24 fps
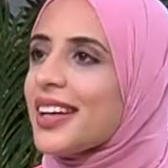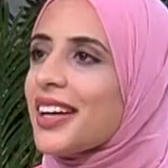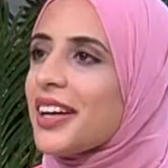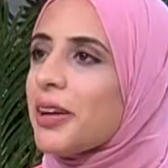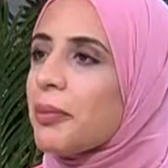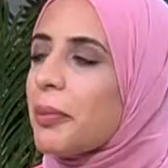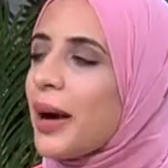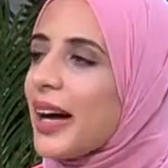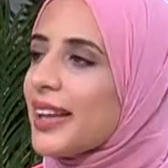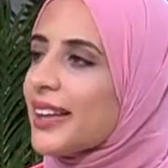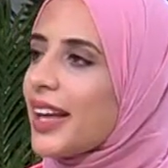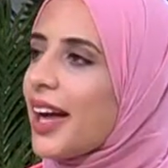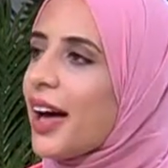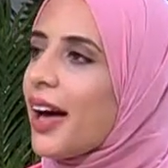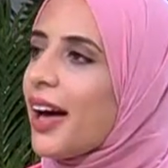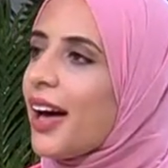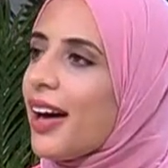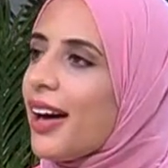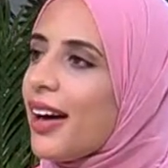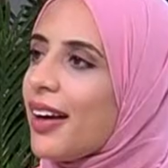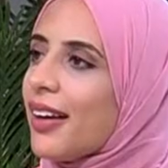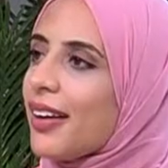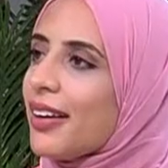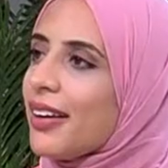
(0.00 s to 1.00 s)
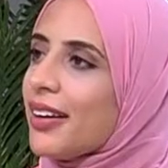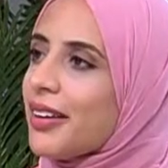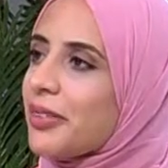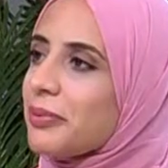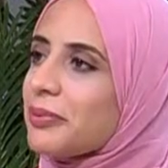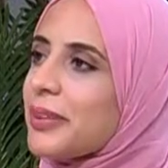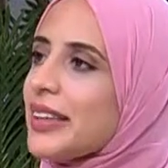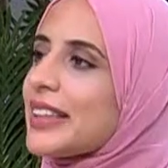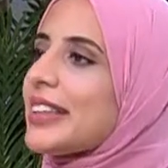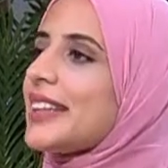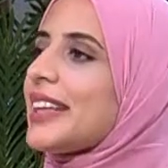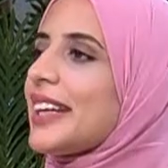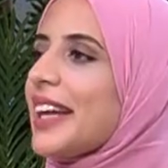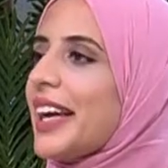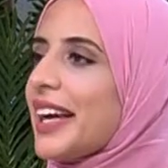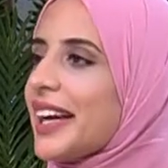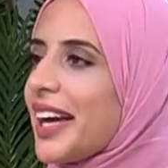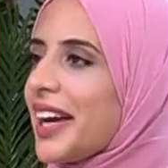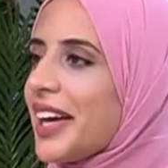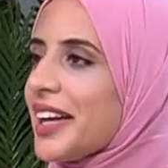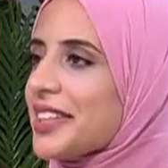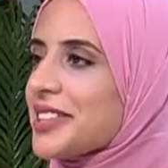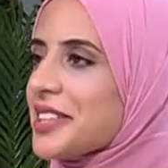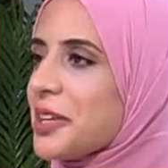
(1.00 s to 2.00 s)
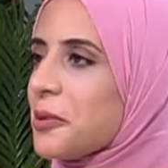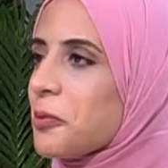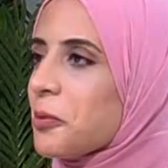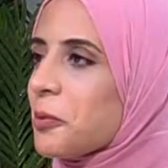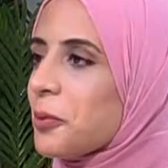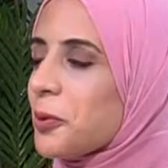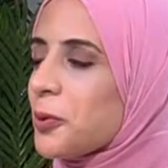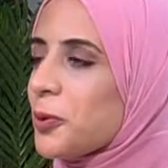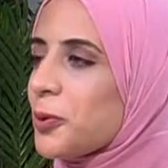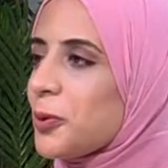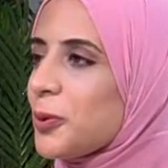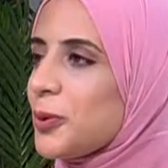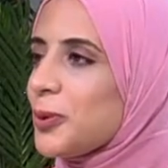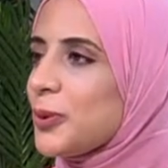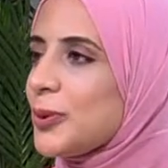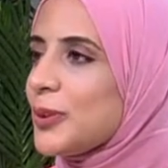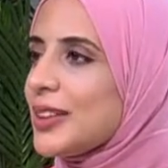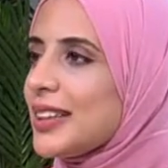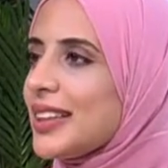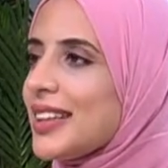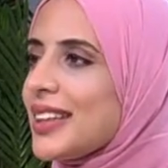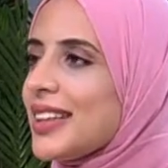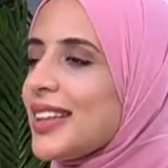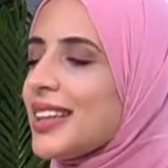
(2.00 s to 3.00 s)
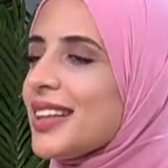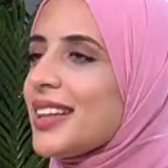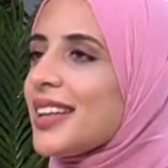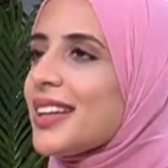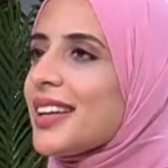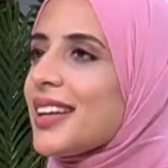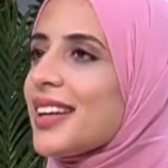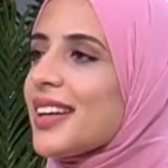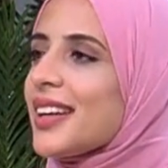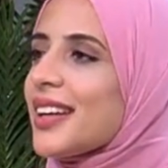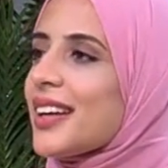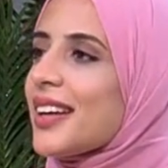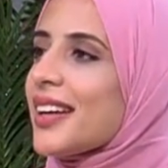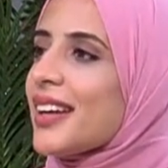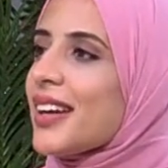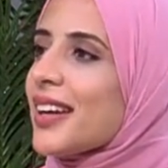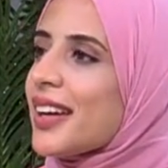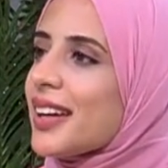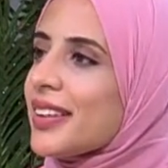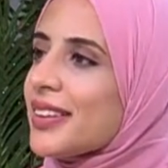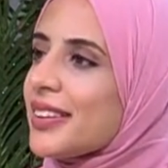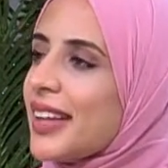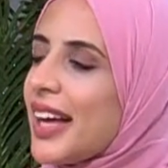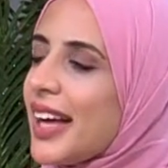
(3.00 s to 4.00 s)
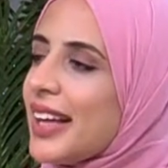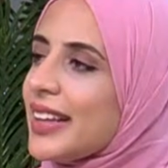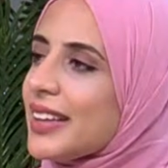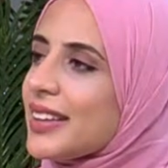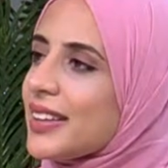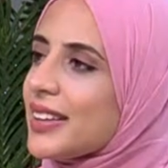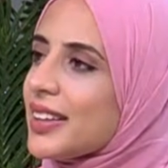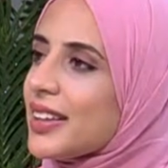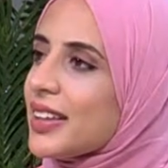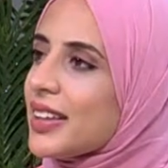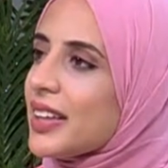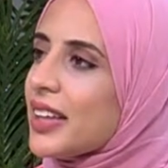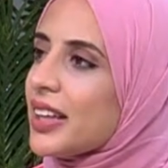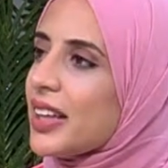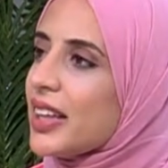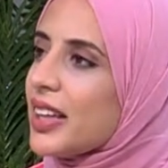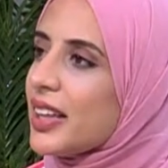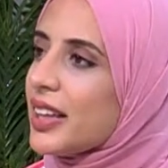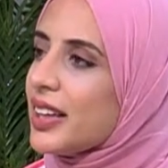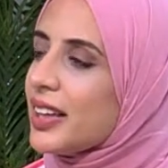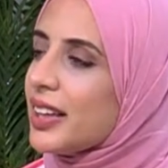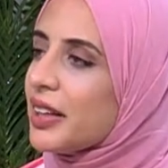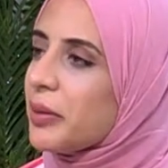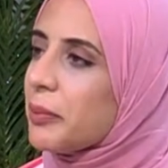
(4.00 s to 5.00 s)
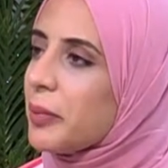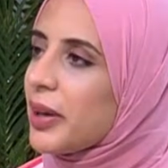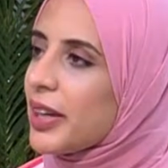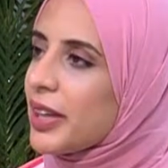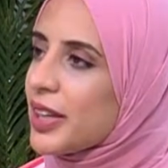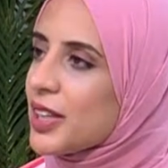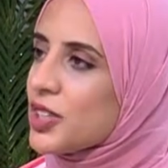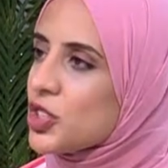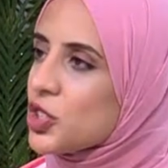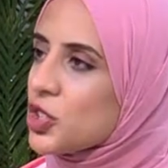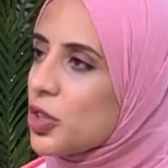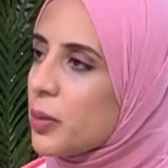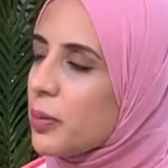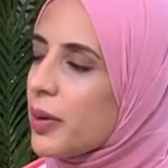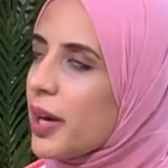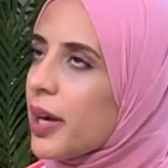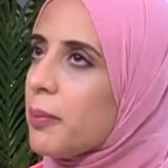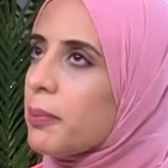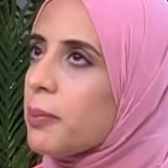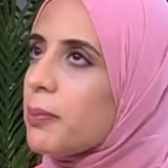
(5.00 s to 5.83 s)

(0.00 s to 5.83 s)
بعدها ابتدت الحكايه زي ما بيقولوا آه، اتنقلت لمركز شباب